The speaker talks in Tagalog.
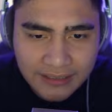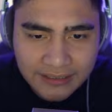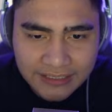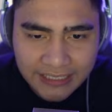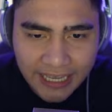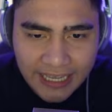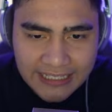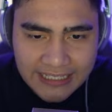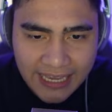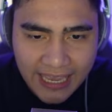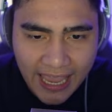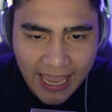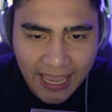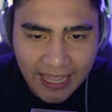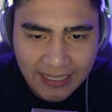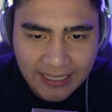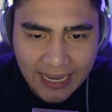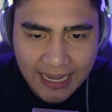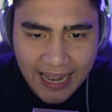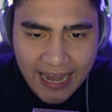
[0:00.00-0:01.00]
Sige, sige.
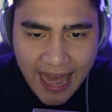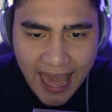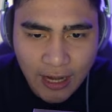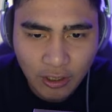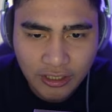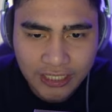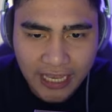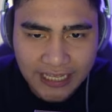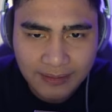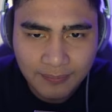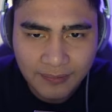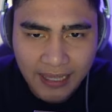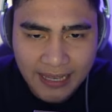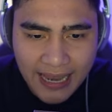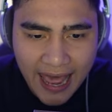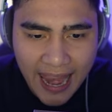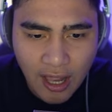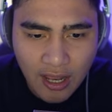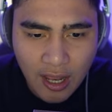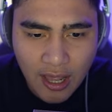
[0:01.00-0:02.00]
Nananalo yan.
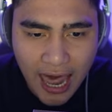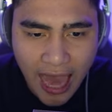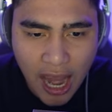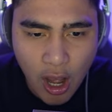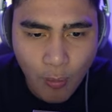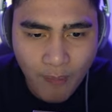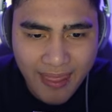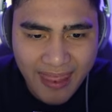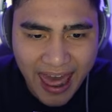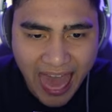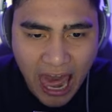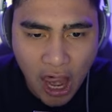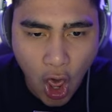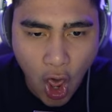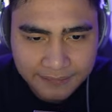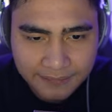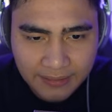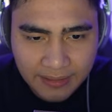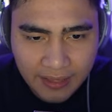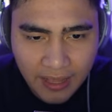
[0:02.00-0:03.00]
Nananalo, nanalo, nanalo.
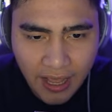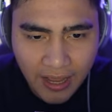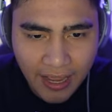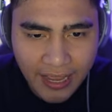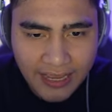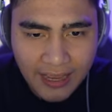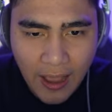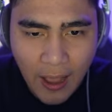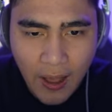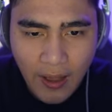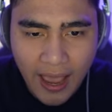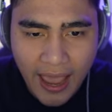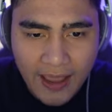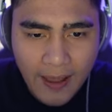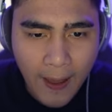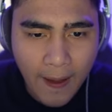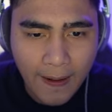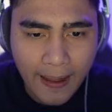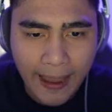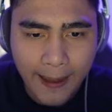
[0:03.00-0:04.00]
Okay, okay,
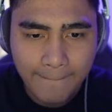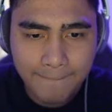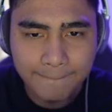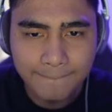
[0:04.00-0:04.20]
okay.